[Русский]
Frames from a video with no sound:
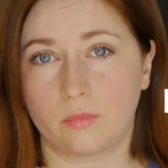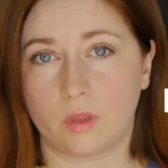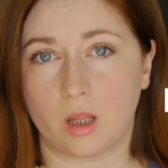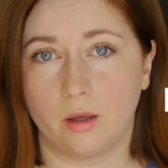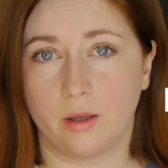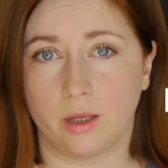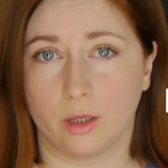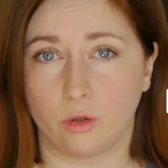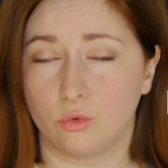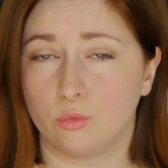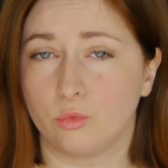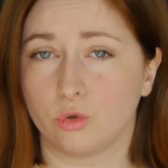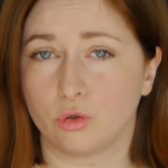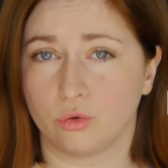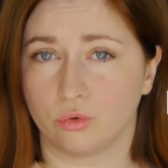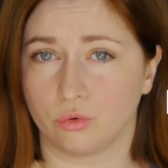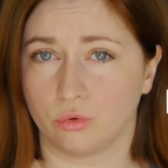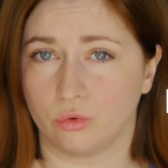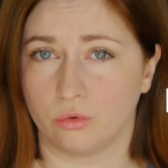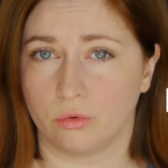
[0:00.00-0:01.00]
Я думаю,
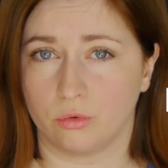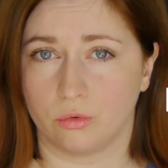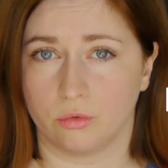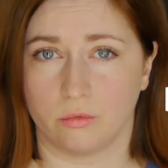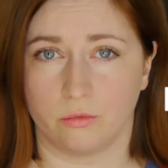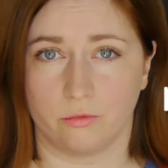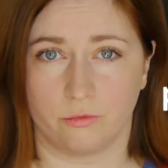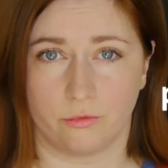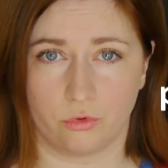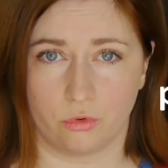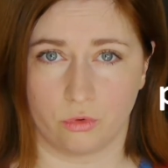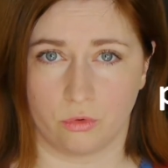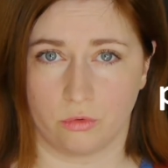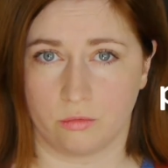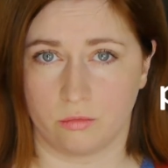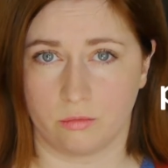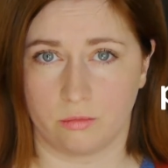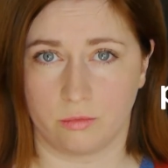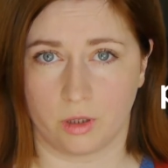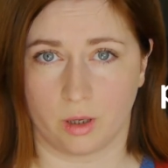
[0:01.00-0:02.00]
что
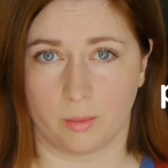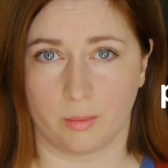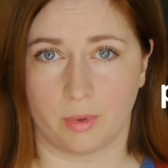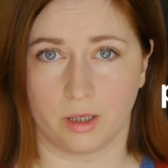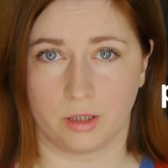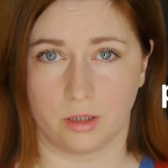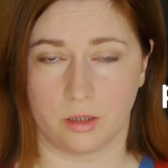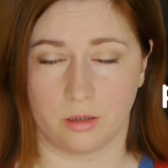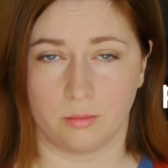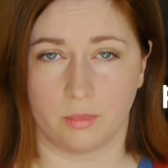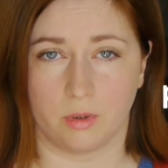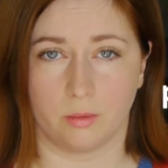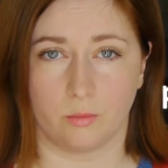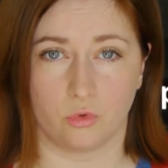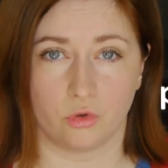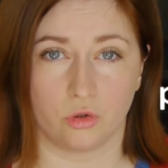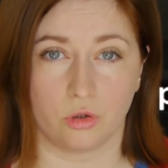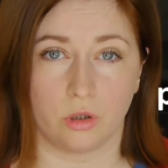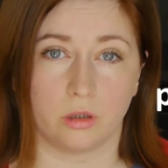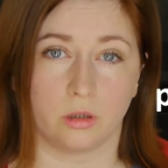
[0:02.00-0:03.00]
все необходимое
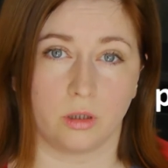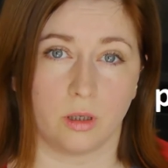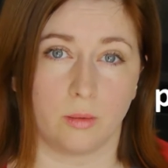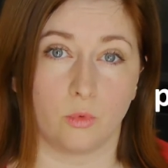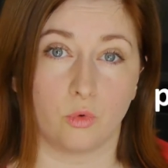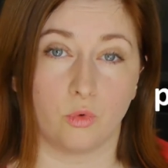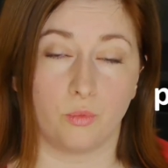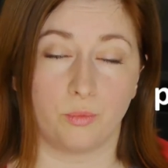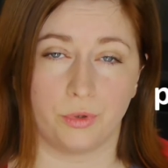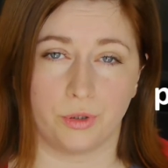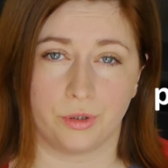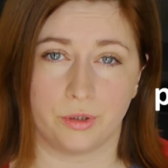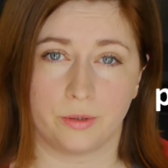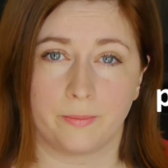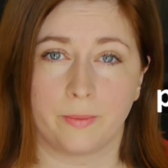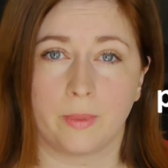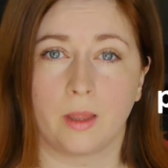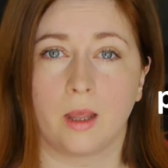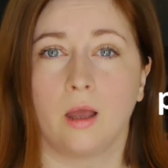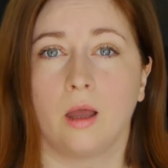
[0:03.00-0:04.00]
можно там купить.
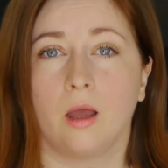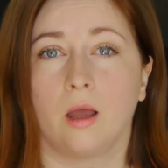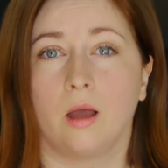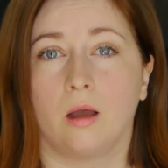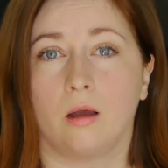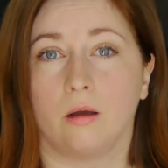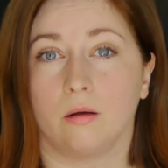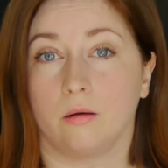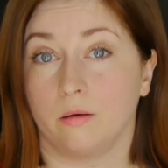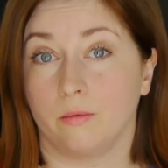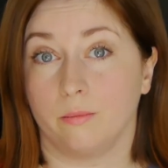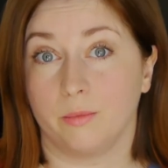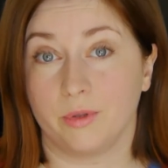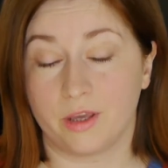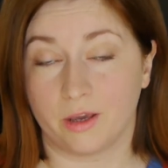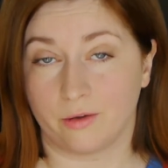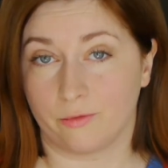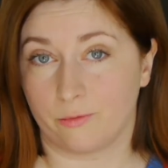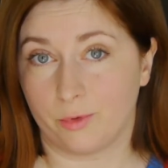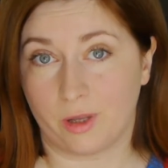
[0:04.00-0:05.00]
Э,
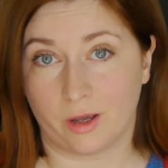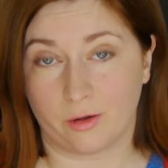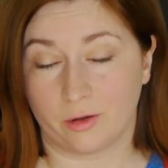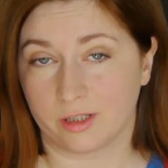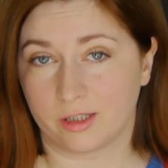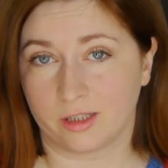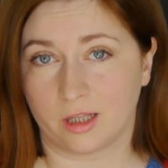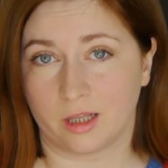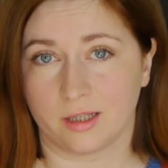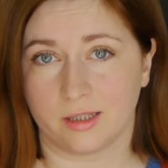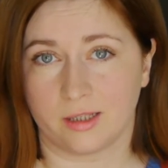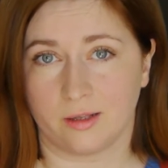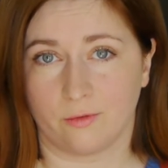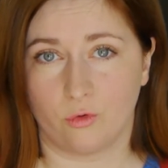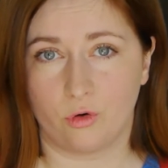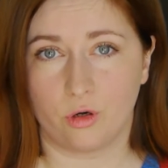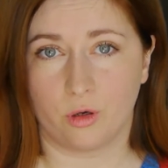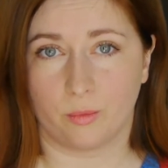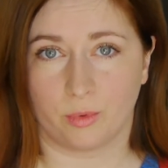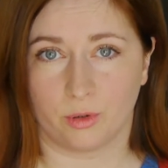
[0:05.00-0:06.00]
мне, я осталась
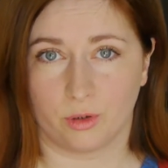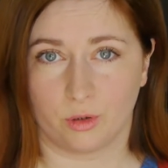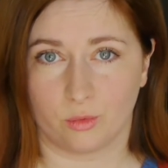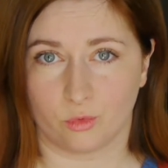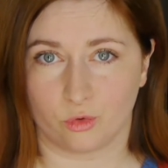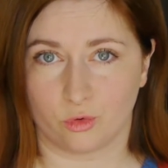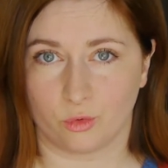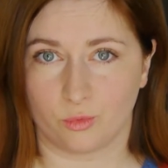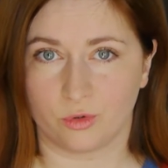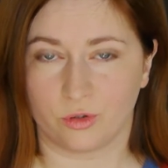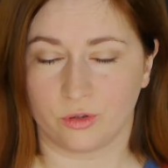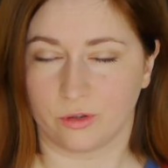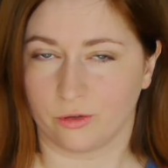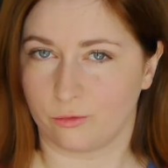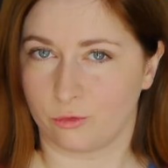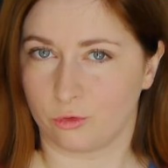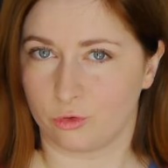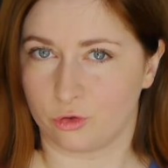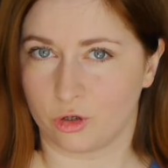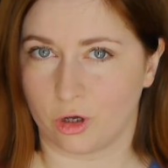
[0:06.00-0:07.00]
довольна, поэтому, собственно, я
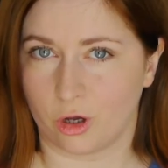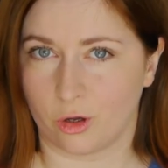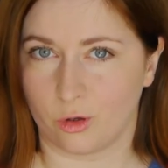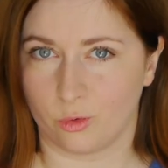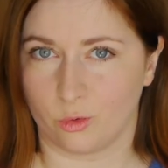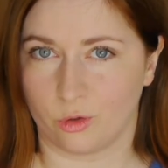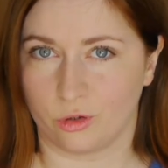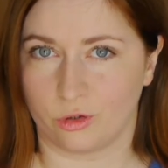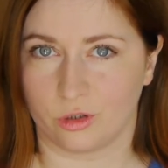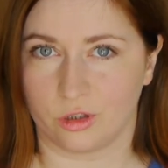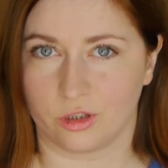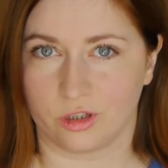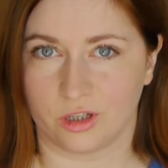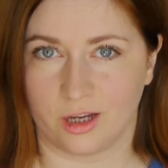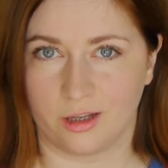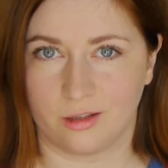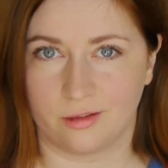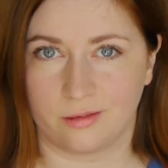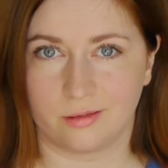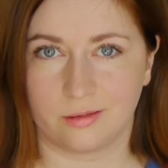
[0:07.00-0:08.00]
включаю этот
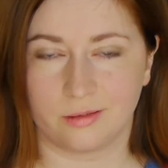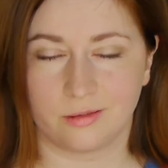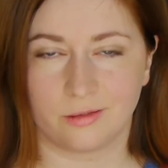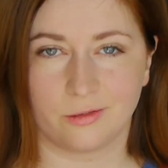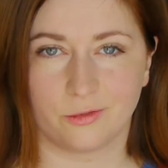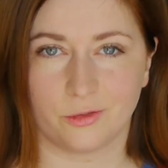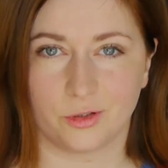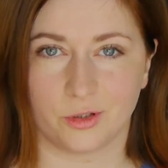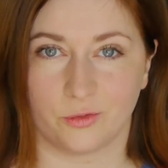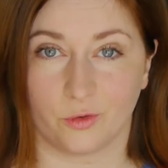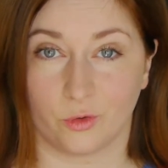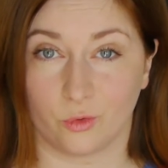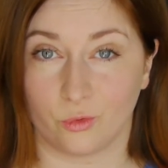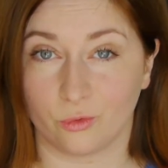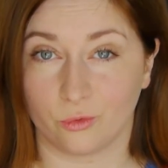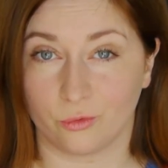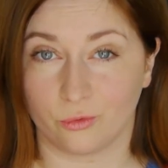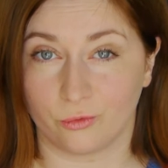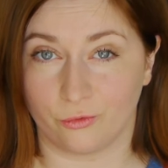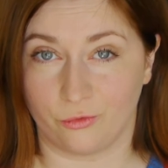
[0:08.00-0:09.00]
сайт в
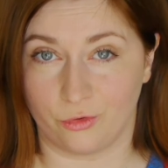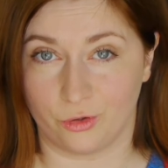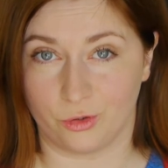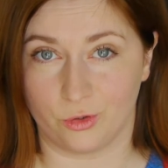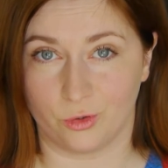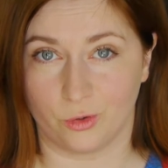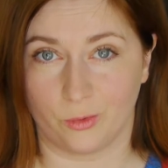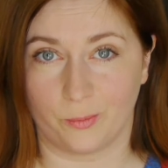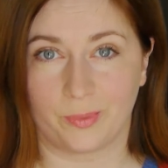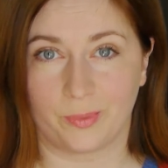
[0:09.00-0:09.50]
свое видео.